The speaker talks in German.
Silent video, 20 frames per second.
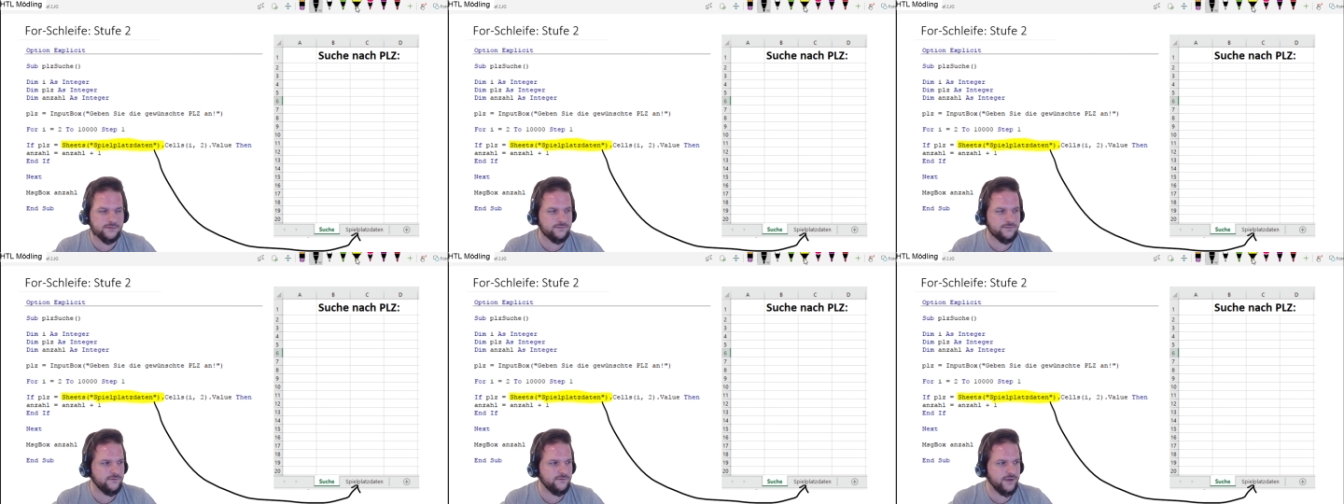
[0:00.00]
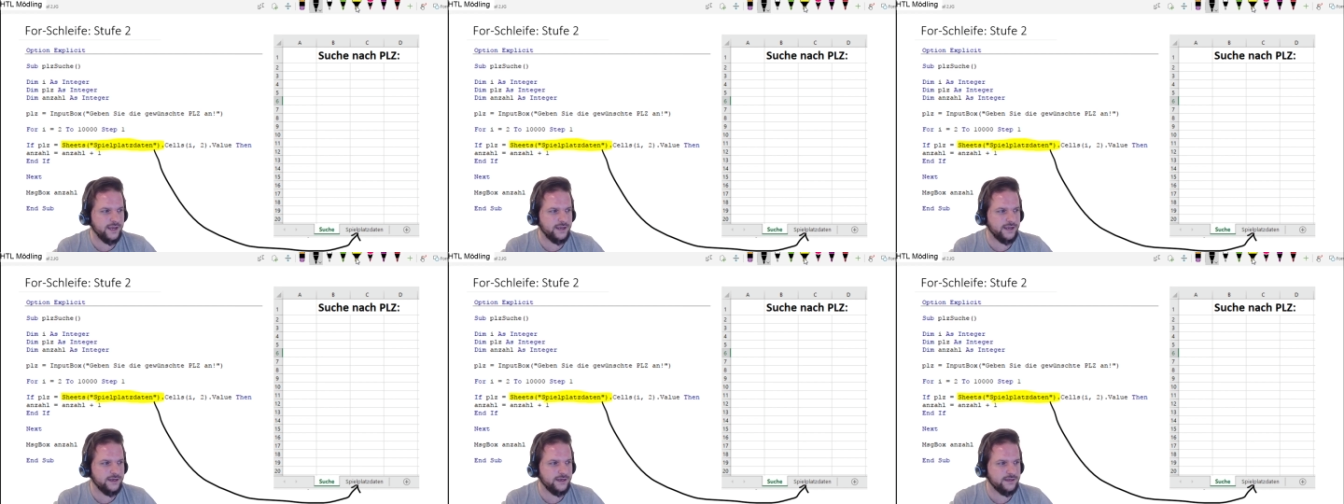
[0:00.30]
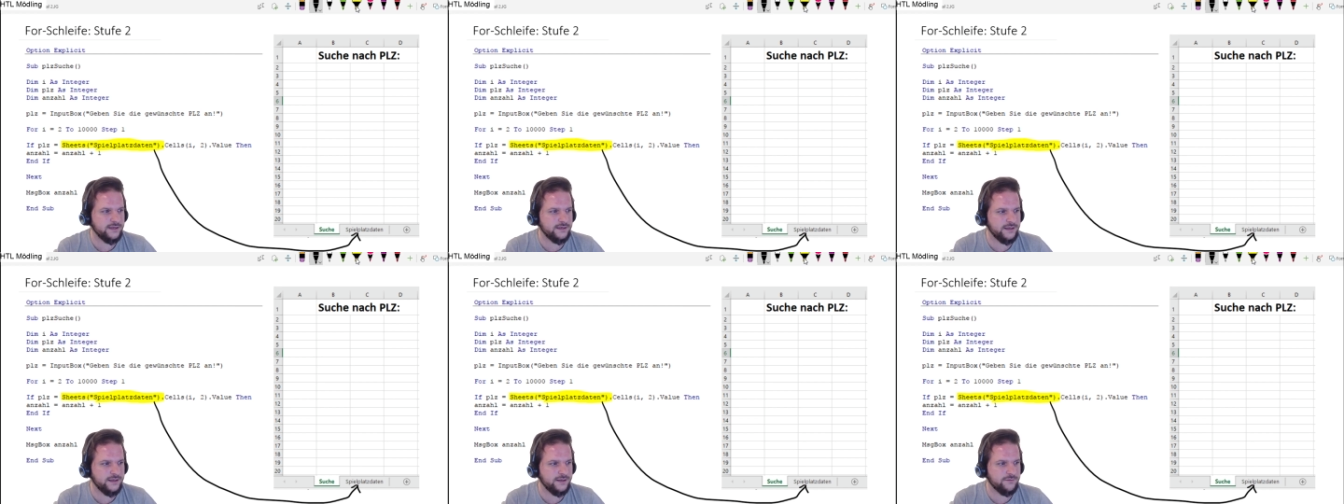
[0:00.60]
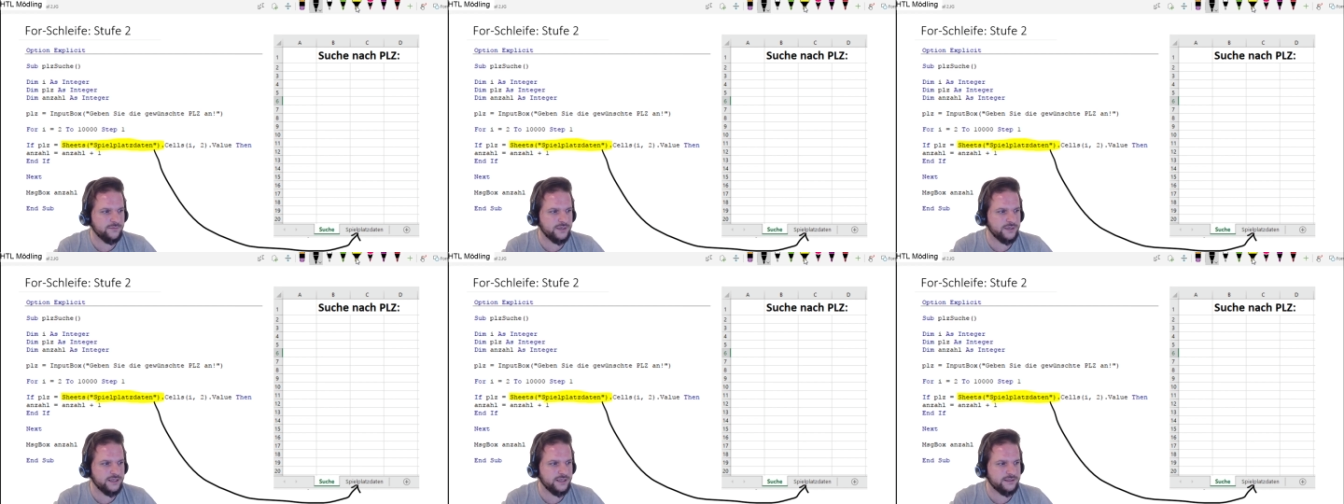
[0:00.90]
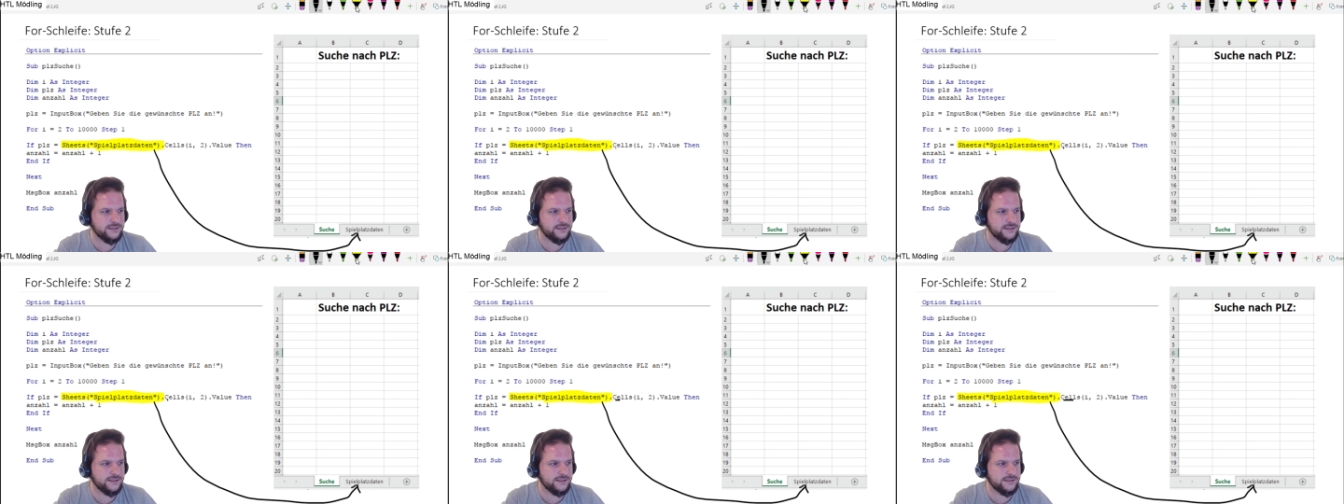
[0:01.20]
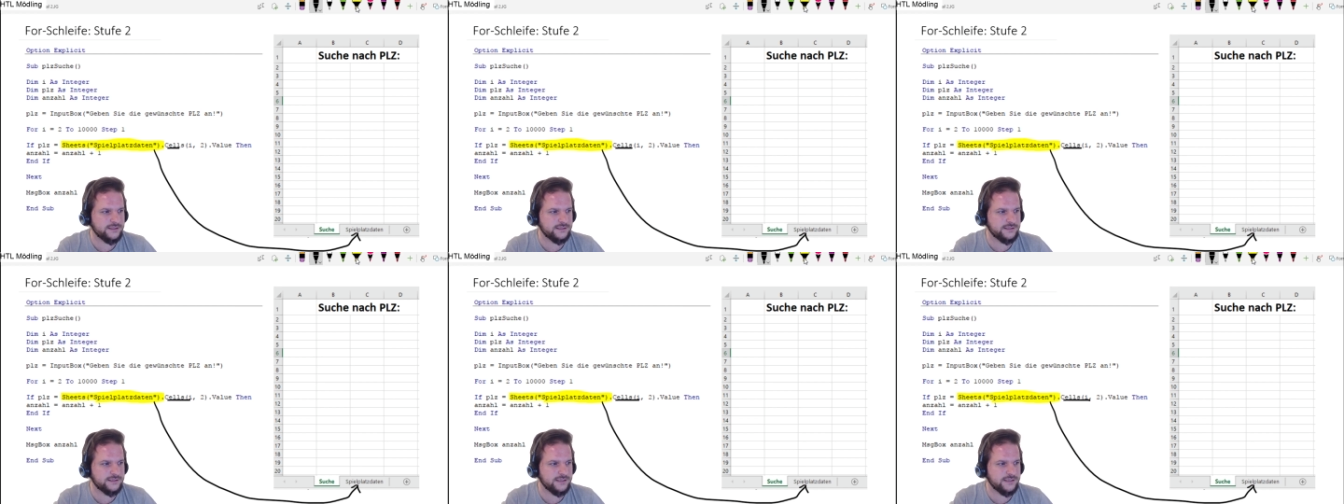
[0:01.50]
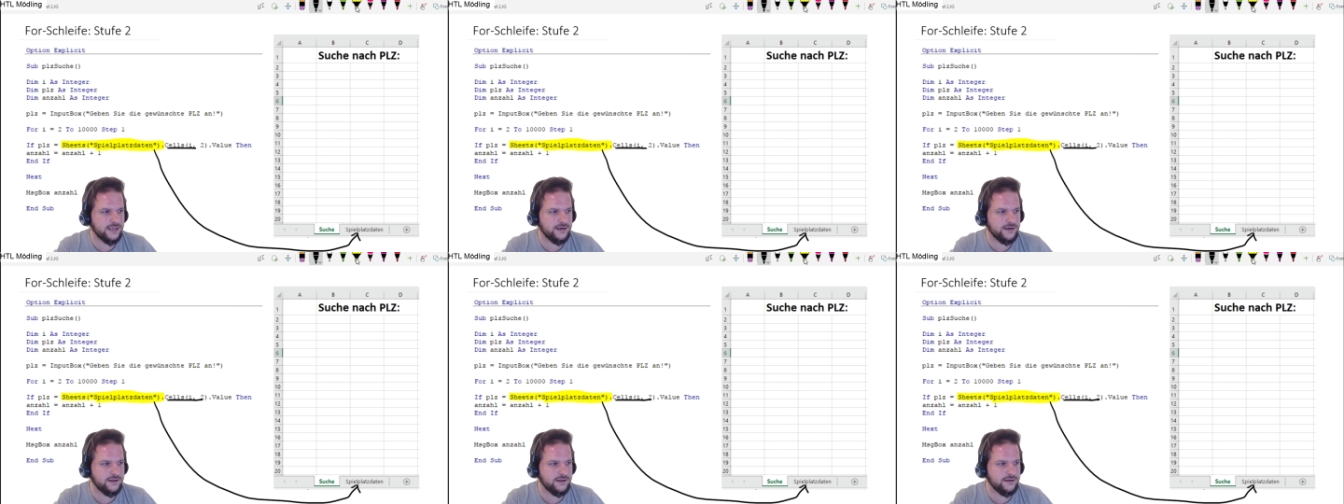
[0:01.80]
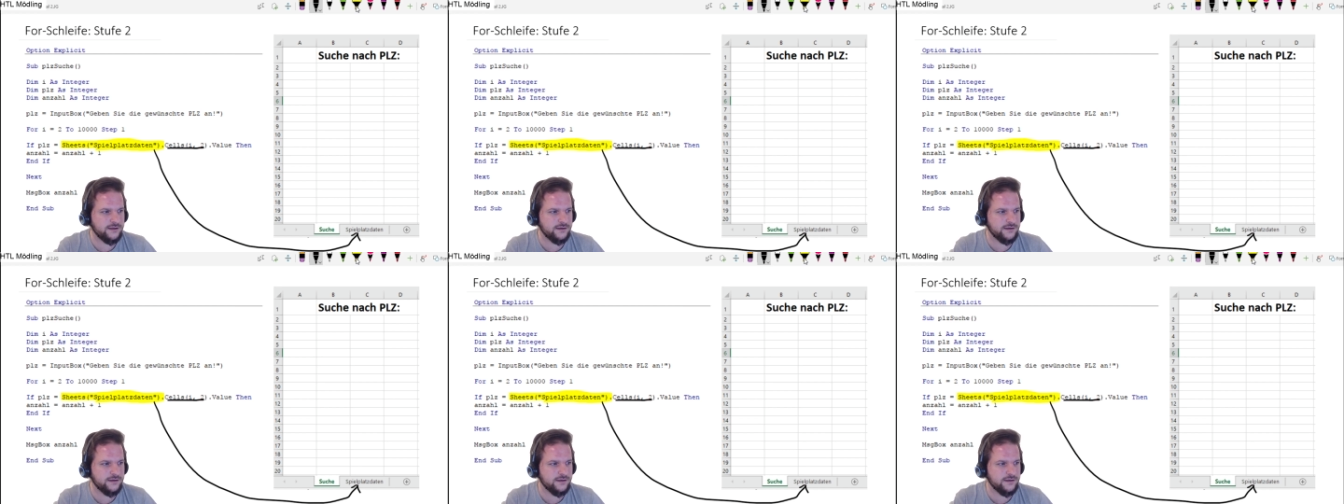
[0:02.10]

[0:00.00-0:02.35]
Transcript: weil ich nämlich die Zelle